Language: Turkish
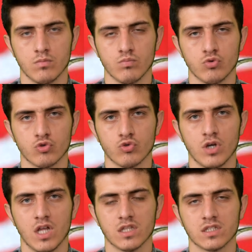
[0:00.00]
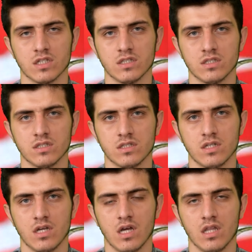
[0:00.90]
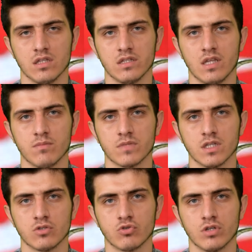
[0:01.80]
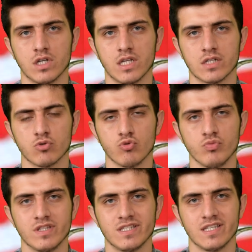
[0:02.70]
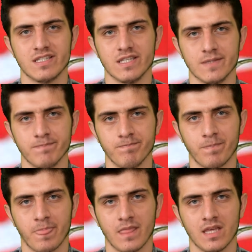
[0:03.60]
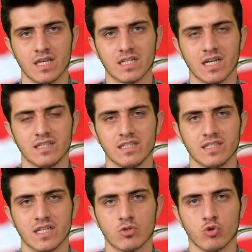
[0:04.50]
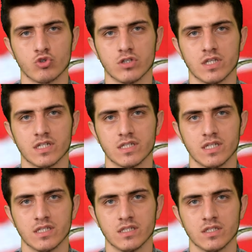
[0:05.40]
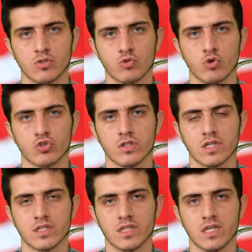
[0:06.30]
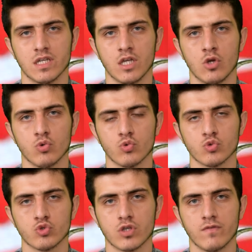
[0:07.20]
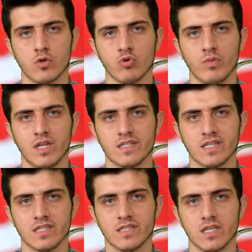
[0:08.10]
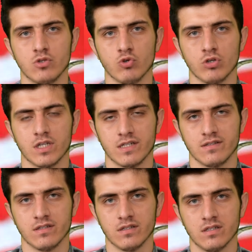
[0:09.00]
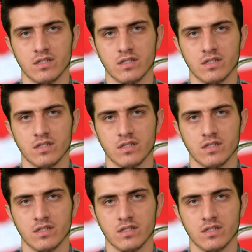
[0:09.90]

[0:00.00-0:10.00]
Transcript: Burnu halkalı, alnı damgalı köleler ümitsizdi. Kadınlar kocalarına, kocaları da Uzza ve Hubel'e secde ediyorlardı.